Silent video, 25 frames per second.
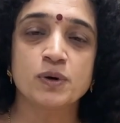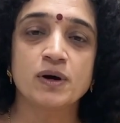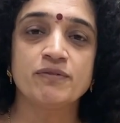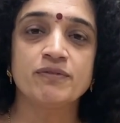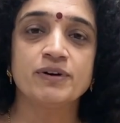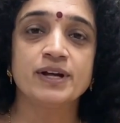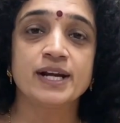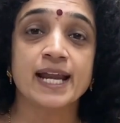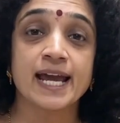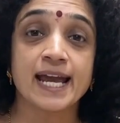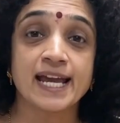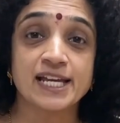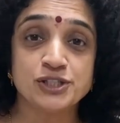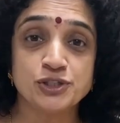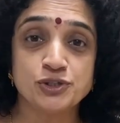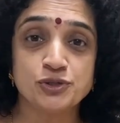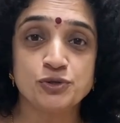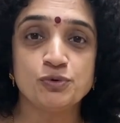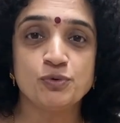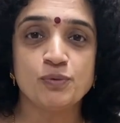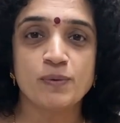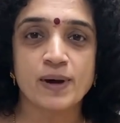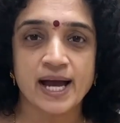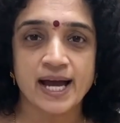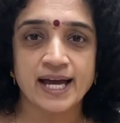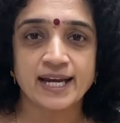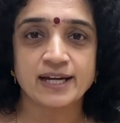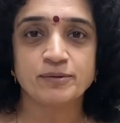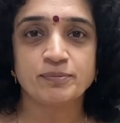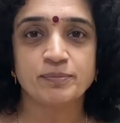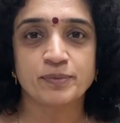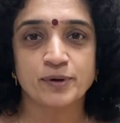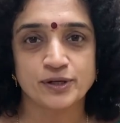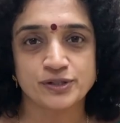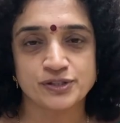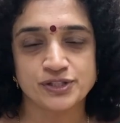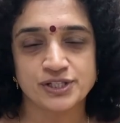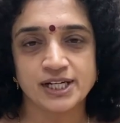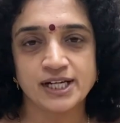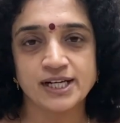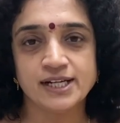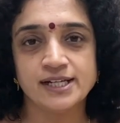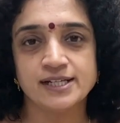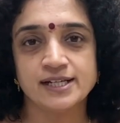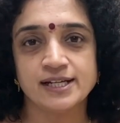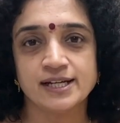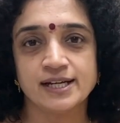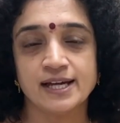our EduVan project.